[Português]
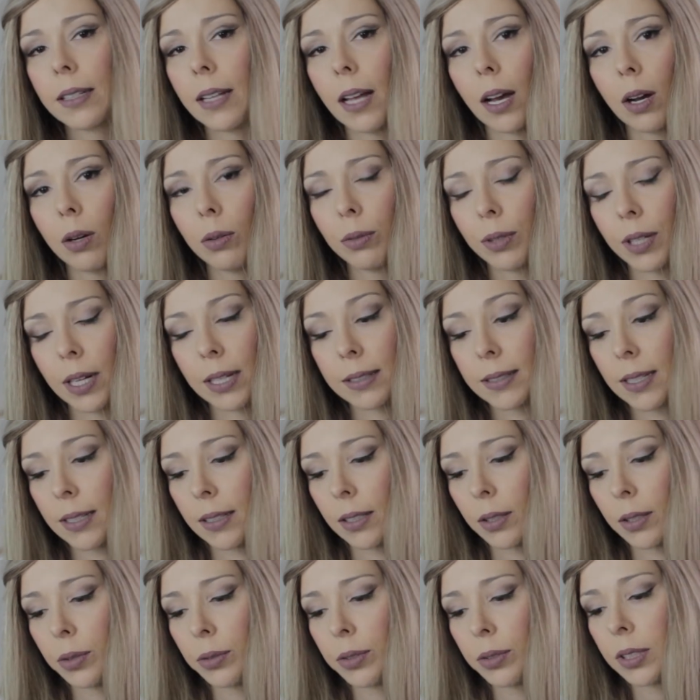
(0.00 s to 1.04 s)
Não, graças a
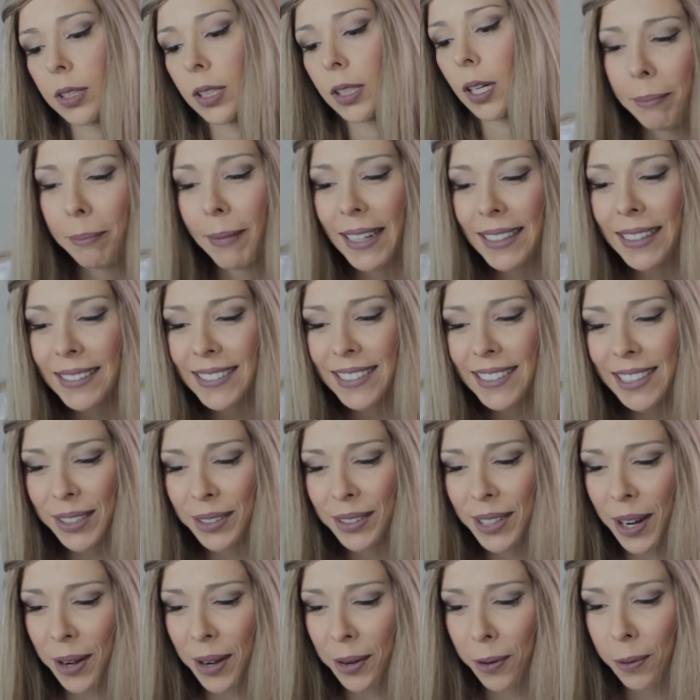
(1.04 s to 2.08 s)
Deus.
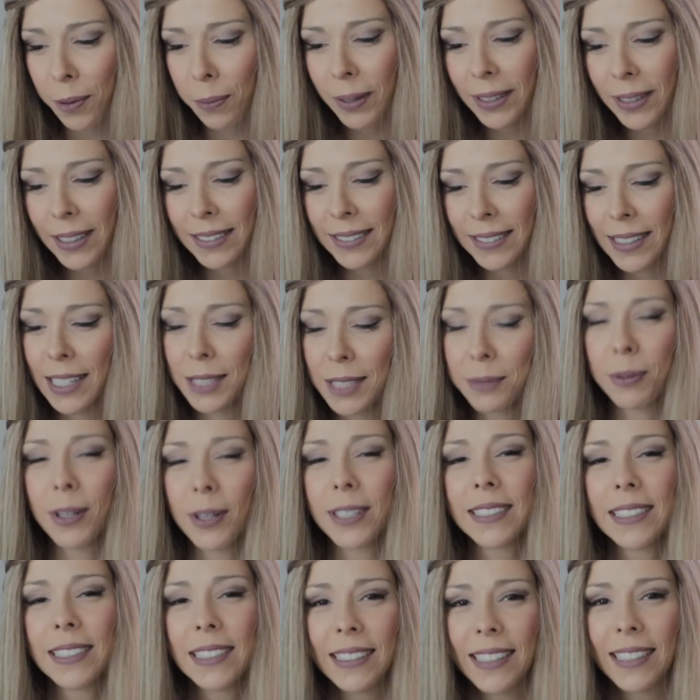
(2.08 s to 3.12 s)
Mentiu em alguma das
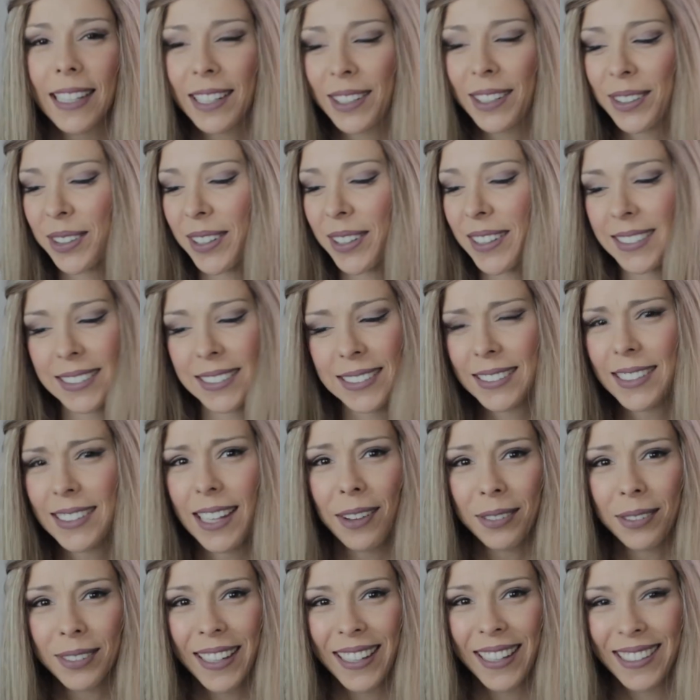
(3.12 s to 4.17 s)
respostas anteriores?
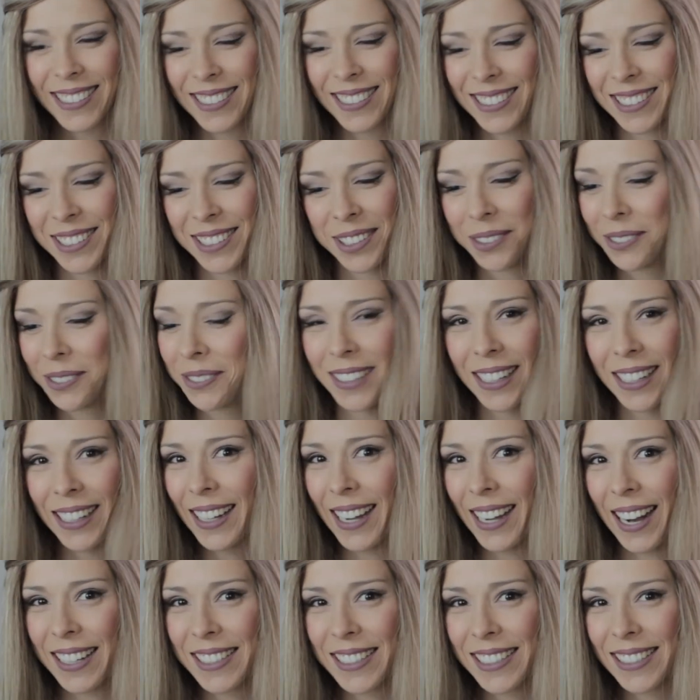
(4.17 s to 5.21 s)
Não, né, gente? Senão não tem
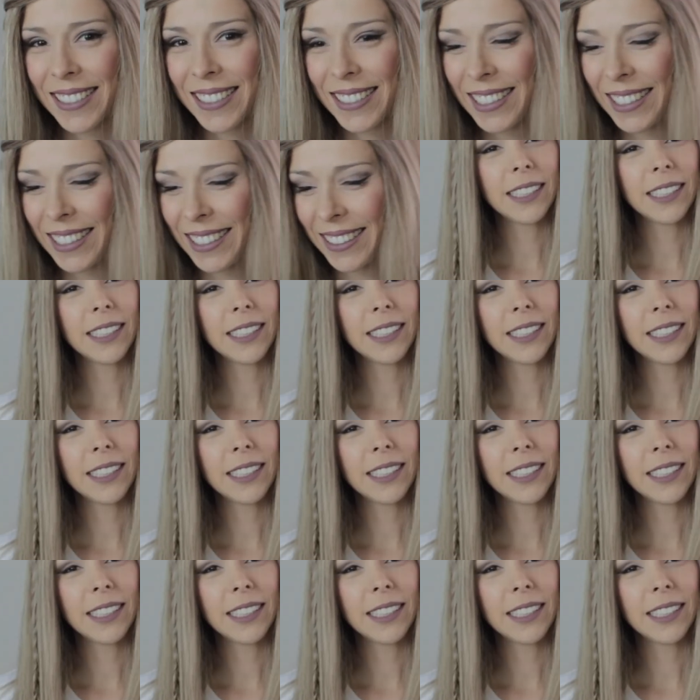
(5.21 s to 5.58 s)
graça.